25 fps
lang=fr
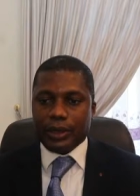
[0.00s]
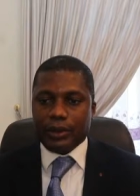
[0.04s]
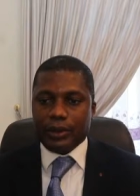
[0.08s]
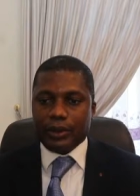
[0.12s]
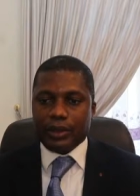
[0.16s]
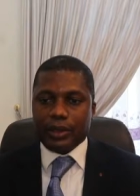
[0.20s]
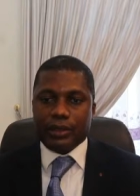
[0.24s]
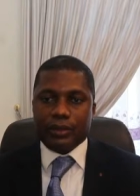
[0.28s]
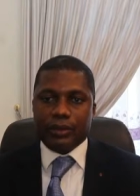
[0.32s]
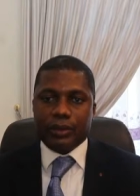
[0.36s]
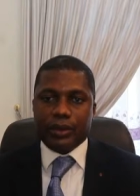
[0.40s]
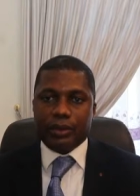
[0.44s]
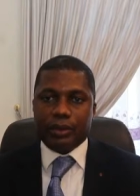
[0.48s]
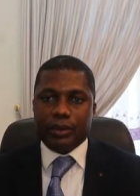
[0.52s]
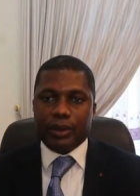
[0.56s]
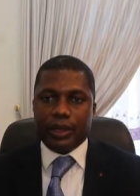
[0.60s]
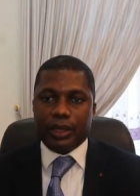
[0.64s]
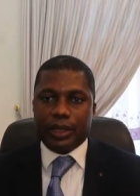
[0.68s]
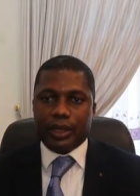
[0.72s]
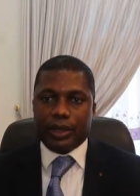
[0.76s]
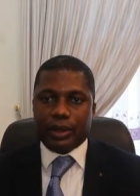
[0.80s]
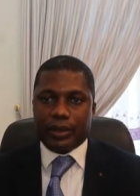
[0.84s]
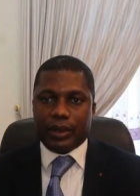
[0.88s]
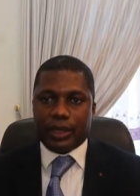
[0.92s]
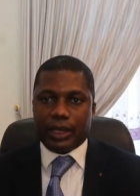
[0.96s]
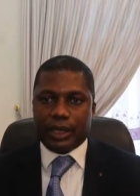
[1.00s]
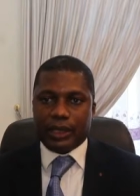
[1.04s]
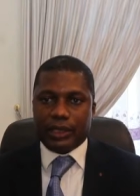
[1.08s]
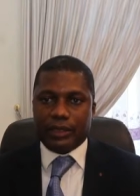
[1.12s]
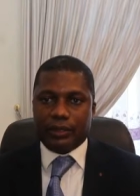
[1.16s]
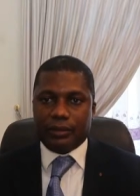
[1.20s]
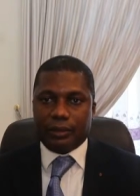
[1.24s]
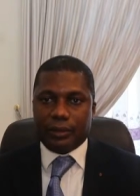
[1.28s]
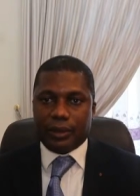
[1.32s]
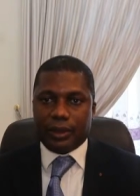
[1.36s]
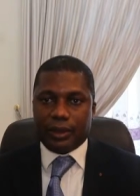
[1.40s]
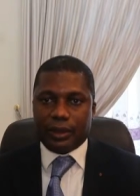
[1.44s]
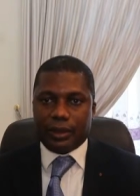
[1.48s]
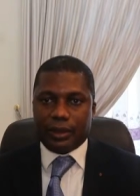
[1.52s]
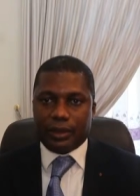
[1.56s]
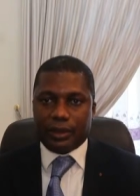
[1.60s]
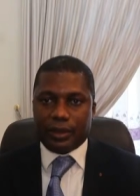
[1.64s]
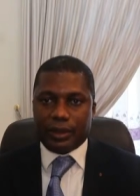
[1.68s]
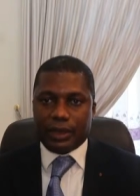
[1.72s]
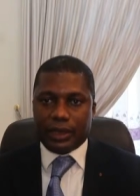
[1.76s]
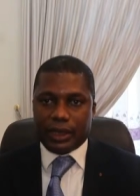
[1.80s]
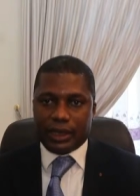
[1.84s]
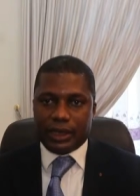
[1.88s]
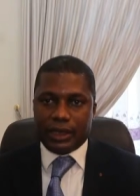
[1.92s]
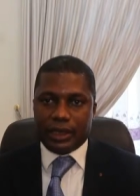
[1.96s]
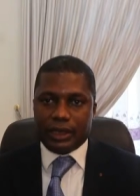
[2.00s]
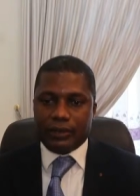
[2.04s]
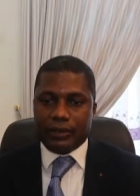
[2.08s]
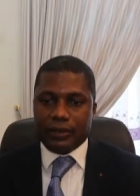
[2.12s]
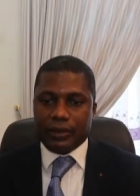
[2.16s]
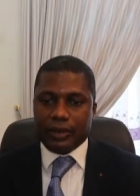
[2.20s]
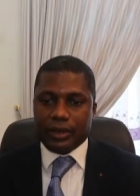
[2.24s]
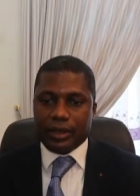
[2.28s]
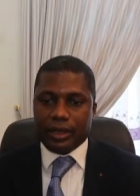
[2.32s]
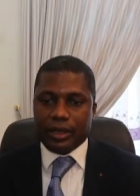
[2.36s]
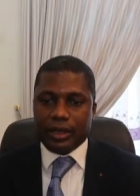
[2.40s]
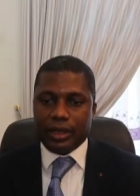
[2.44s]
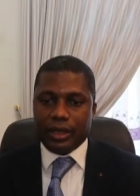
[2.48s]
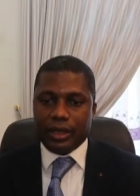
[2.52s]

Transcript: Nous avons un bilan relativement satisfaisant.